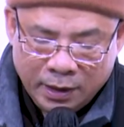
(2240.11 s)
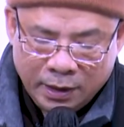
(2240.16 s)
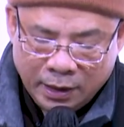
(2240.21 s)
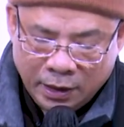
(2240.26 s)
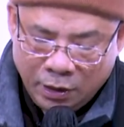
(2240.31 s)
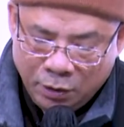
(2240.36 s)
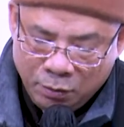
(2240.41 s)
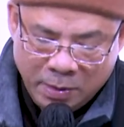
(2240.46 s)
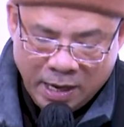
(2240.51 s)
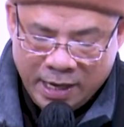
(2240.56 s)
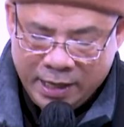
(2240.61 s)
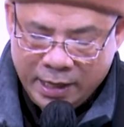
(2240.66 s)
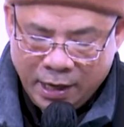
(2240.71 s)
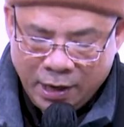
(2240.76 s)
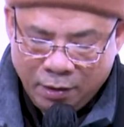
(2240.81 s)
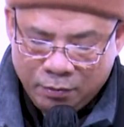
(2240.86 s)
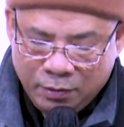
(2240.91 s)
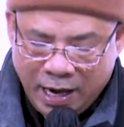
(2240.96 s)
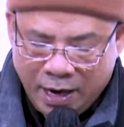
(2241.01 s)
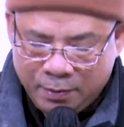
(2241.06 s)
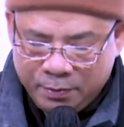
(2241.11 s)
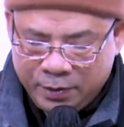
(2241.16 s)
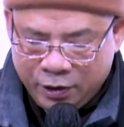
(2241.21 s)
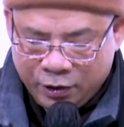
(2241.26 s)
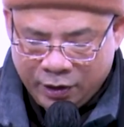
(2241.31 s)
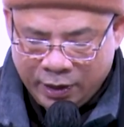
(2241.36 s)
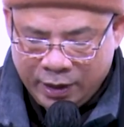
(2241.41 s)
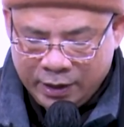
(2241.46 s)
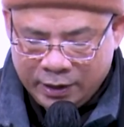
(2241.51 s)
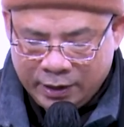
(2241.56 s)
Thì lúc bấy giờ ông lão mới
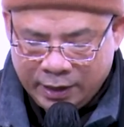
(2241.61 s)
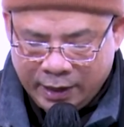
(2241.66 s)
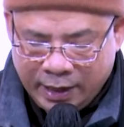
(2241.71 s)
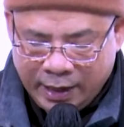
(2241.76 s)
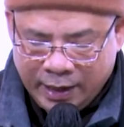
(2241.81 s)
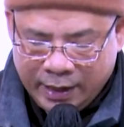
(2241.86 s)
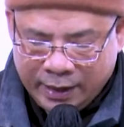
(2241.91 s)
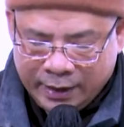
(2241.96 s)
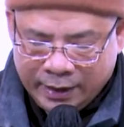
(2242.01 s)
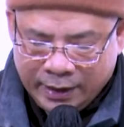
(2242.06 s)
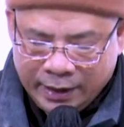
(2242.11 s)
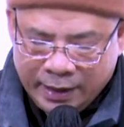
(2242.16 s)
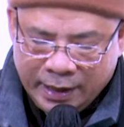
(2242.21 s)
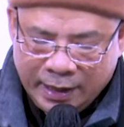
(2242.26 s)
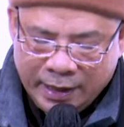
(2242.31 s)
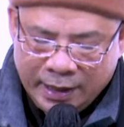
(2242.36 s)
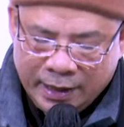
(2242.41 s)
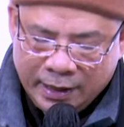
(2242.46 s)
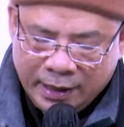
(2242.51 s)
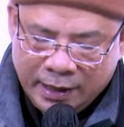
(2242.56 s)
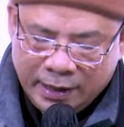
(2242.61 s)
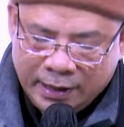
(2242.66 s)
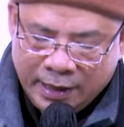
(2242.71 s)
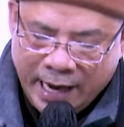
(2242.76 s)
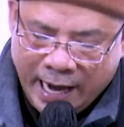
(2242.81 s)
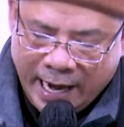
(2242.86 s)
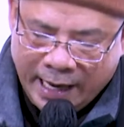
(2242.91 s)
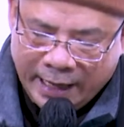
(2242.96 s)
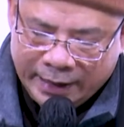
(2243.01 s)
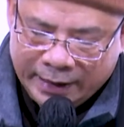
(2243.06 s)
nói như thế này: Đức
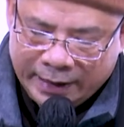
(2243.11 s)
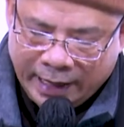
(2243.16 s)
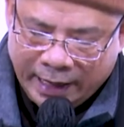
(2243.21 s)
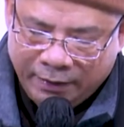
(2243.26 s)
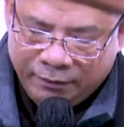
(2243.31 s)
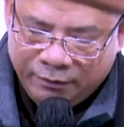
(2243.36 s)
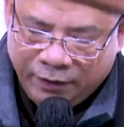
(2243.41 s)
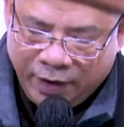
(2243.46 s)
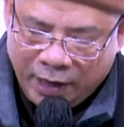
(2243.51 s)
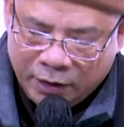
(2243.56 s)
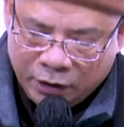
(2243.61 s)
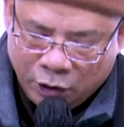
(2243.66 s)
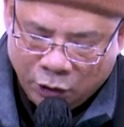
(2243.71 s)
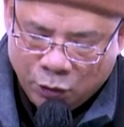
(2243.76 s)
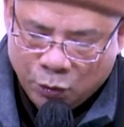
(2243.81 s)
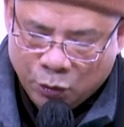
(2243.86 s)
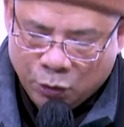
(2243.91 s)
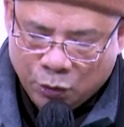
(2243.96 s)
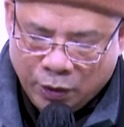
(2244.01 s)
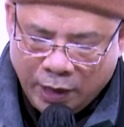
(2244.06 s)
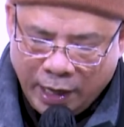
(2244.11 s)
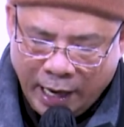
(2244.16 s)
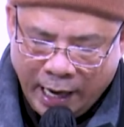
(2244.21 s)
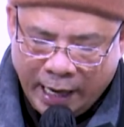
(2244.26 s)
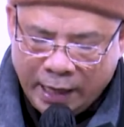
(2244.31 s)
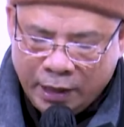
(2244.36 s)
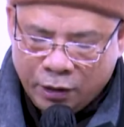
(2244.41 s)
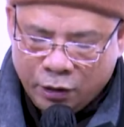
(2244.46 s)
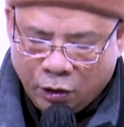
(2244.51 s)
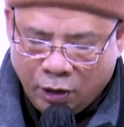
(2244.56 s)
Đại Thánh Văn Thù
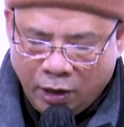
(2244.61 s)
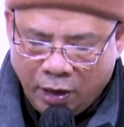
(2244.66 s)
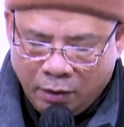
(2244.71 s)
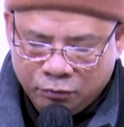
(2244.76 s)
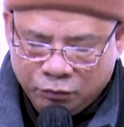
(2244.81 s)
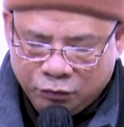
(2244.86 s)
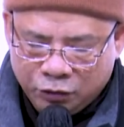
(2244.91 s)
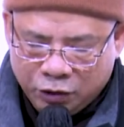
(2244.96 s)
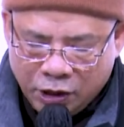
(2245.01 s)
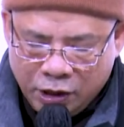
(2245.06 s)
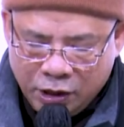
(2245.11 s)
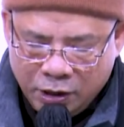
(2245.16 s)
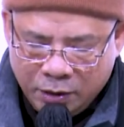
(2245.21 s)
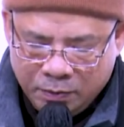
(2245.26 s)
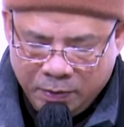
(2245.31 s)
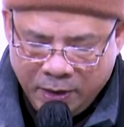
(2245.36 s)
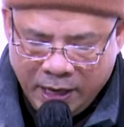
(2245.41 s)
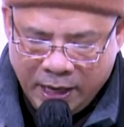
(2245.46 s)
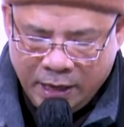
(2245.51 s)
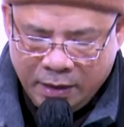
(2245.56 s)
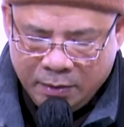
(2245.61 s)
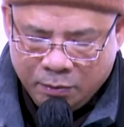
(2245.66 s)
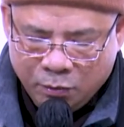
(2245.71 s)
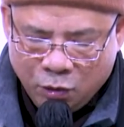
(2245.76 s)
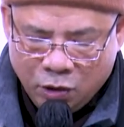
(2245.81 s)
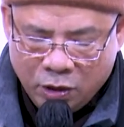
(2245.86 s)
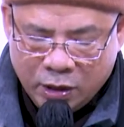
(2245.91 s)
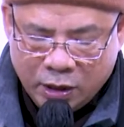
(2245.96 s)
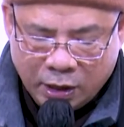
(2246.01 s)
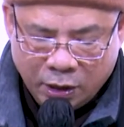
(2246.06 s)
hằng có lòng từ bi
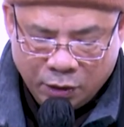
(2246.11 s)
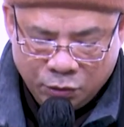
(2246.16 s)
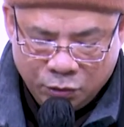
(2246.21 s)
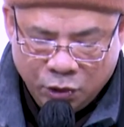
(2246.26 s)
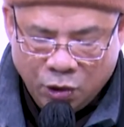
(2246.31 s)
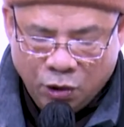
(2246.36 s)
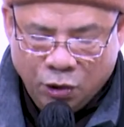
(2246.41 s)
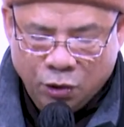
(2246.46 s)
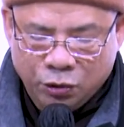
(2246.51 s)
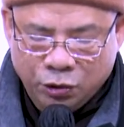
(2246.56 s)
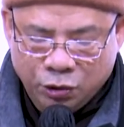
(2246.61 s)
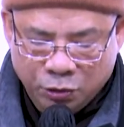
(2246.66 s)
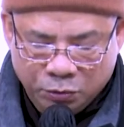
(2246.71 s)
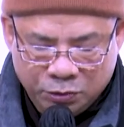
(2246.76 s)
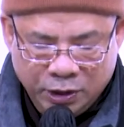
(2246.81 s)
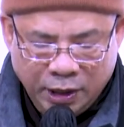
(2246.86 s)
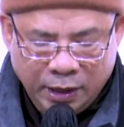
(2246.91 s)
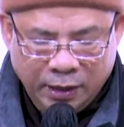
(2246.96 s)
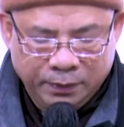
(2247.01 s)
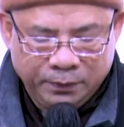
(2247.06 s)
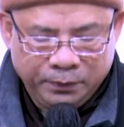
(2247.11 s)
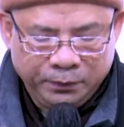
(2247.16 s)
muốn cứu độ chúng sanh.